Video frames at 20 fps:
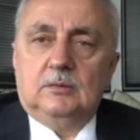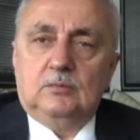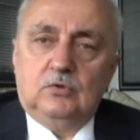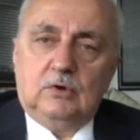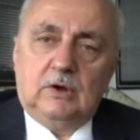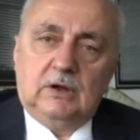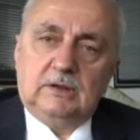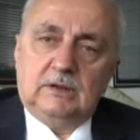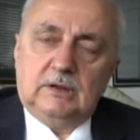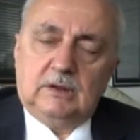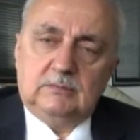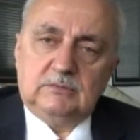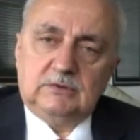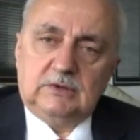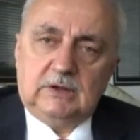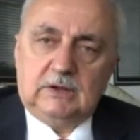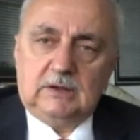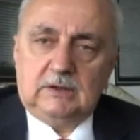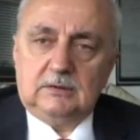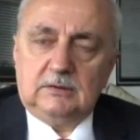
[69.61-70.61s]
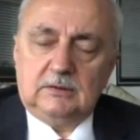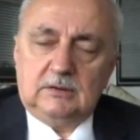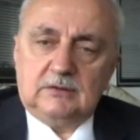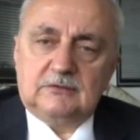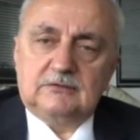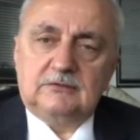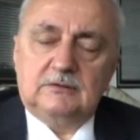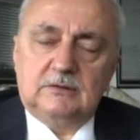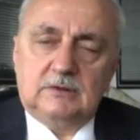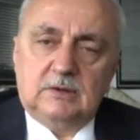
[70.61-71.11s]
Bu anlamda
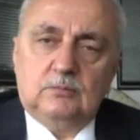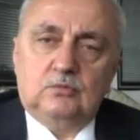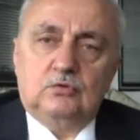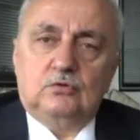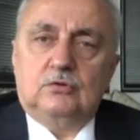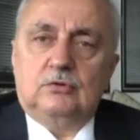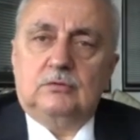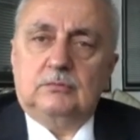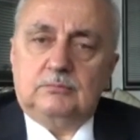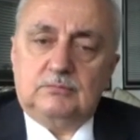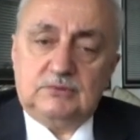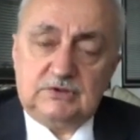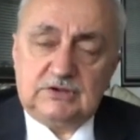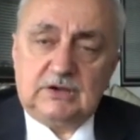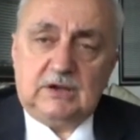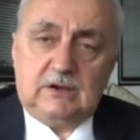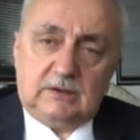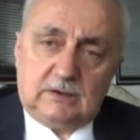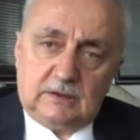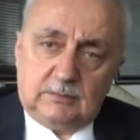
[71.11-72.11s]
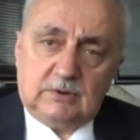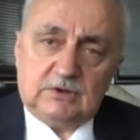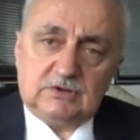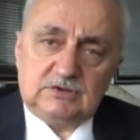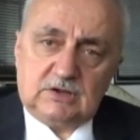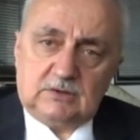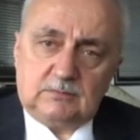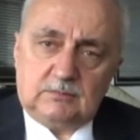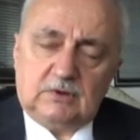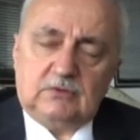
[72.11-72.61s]
aslında bugün bir şeyi de
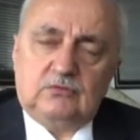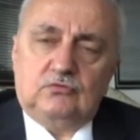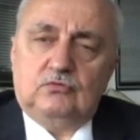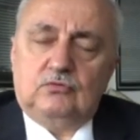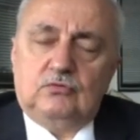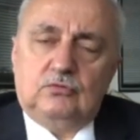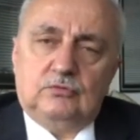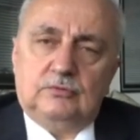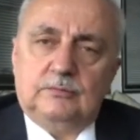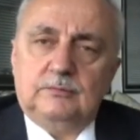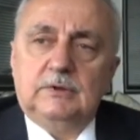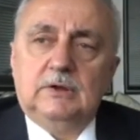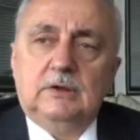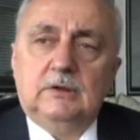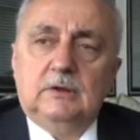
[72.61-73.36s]
başlatmak istiyorum.